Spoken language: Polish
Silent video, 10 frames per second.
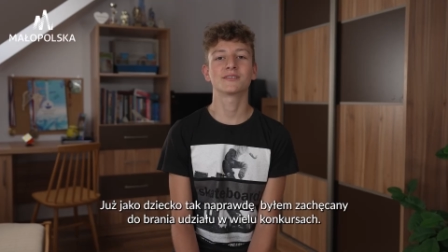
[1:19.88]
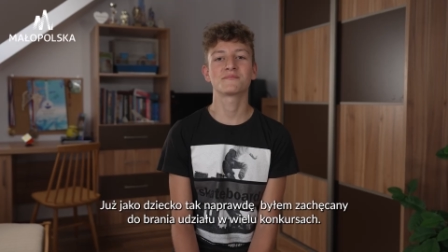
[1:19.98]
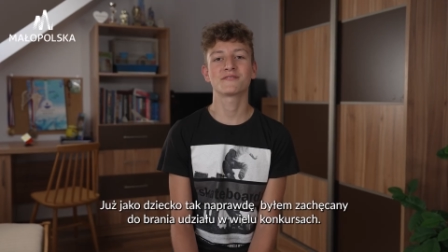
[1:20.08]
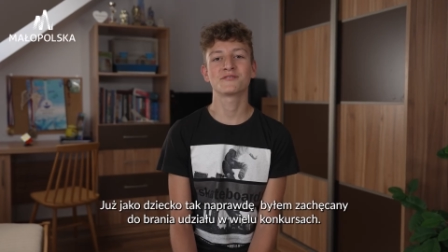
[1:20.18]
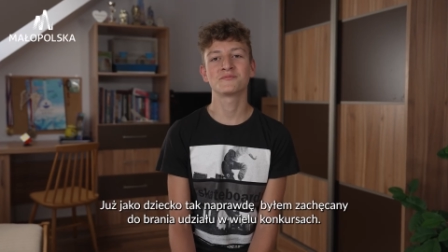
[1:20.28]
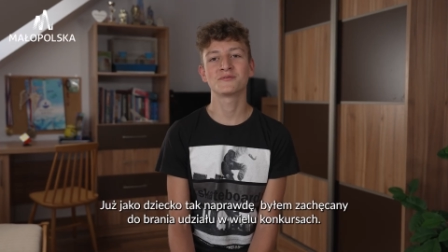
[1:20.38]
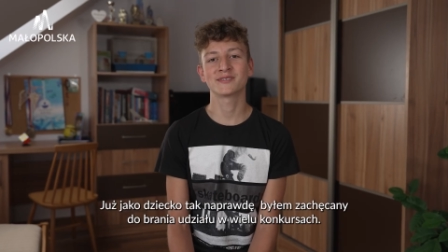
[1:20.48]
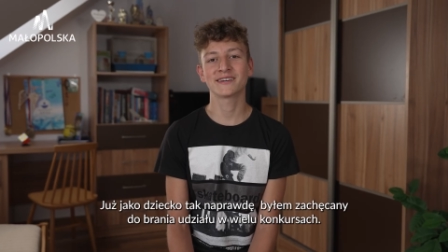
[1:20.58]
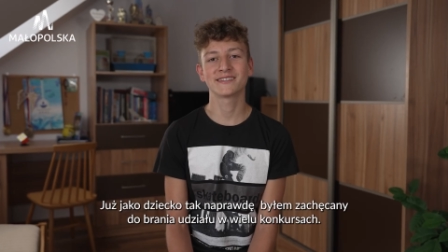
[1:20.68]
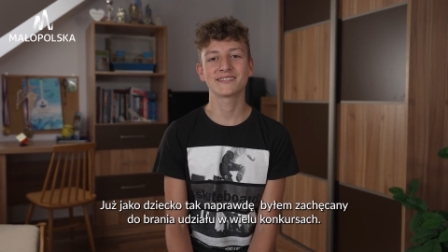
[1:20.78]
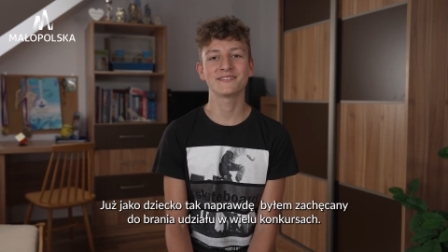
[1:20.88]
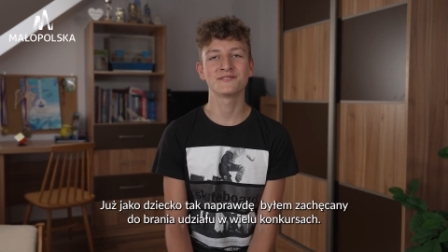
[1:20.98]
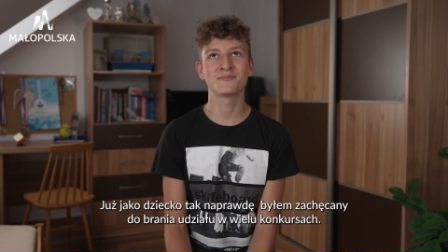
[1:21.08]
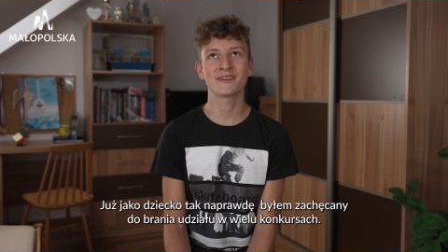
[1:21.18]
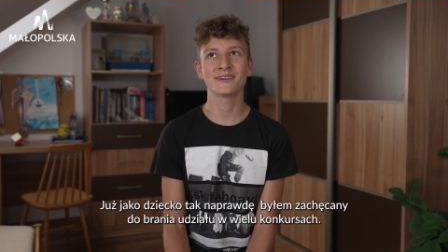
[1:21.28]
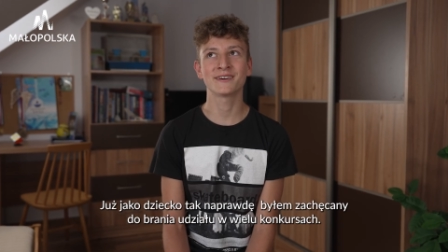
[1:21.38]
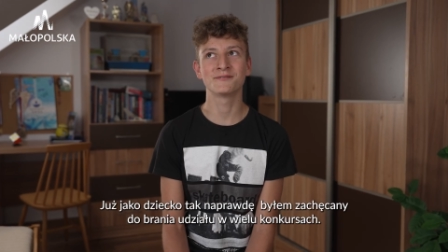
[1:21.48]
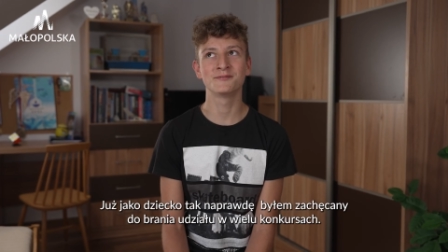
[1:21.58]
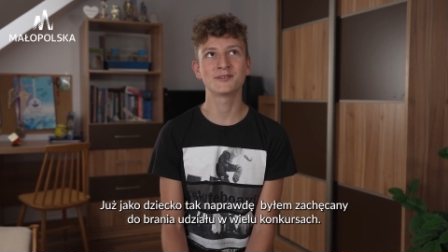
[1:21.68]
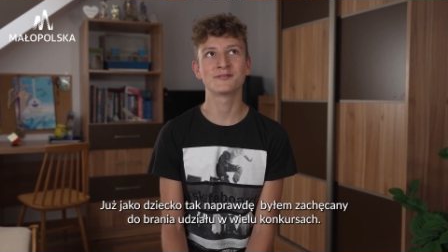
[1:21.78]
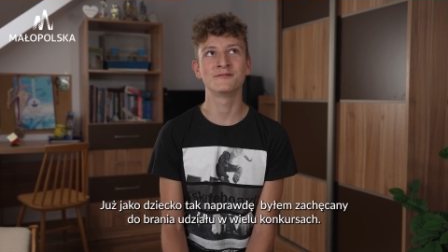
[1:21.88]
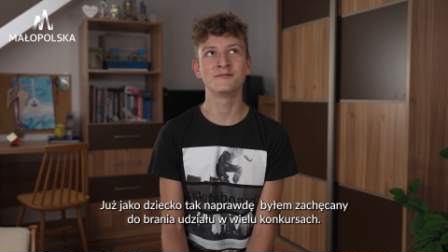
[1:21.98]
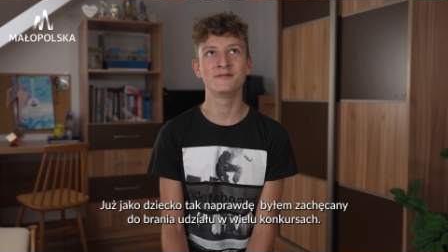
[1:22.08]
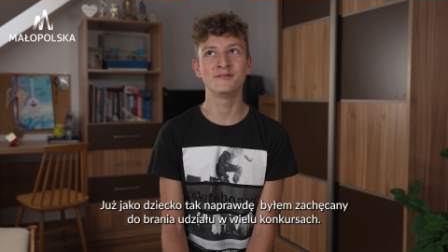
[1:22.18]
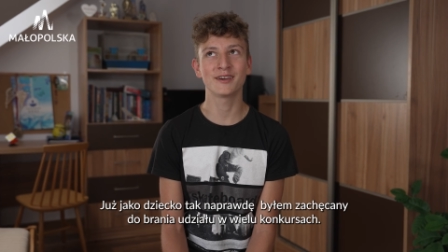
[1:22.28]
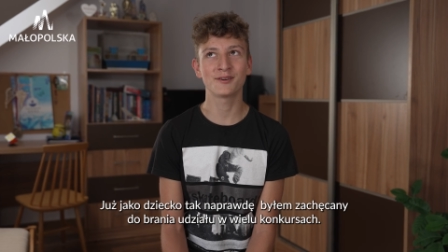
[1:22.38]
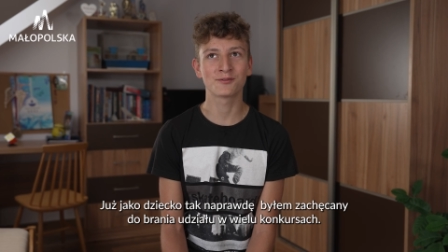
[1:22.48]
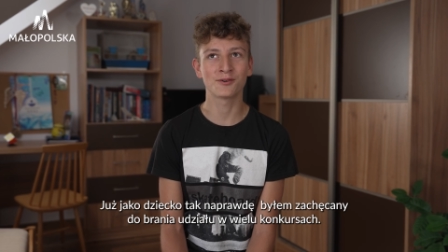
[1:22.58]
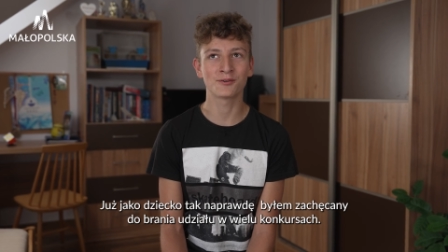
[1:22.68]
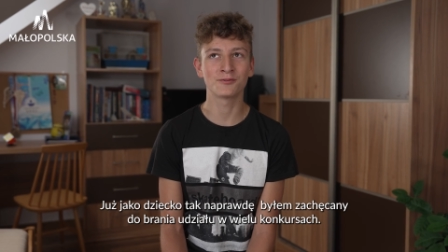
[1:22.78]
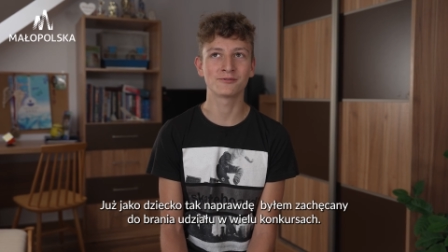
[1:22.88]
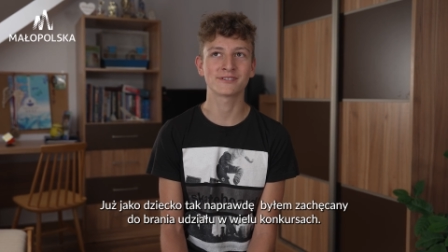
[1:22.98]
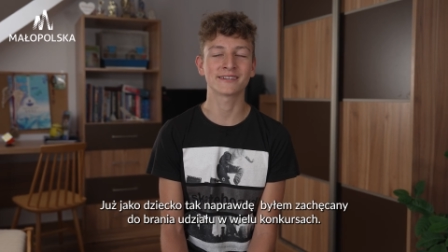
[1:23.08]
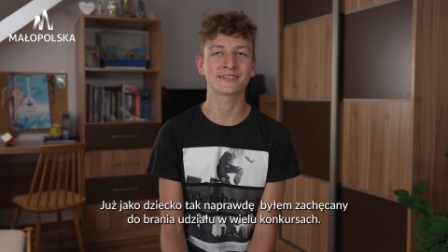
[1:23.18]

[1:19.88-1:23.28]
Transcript: naprawdę byłem zachęcany do brania udziału w wielu konkursach